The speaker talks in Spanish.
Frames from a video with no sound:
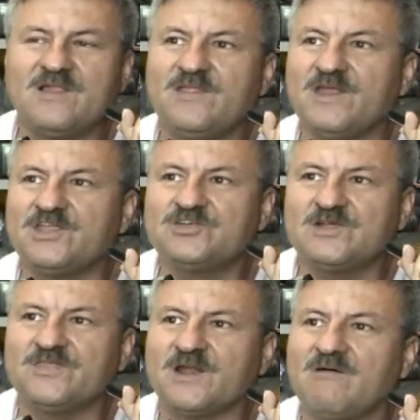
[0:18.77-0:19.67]
el derecho
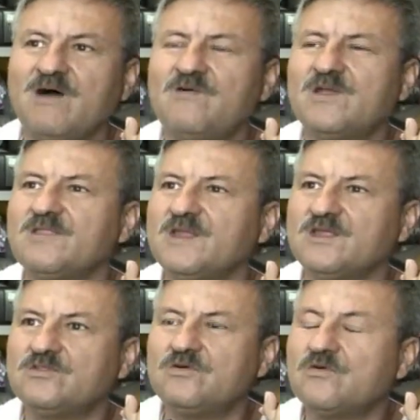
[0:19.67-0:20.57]
del trabajo que
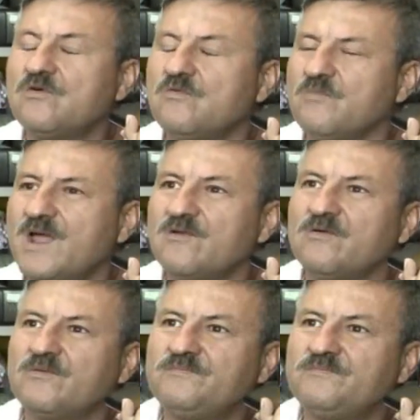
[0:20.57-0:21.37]
tiene todo colombiano.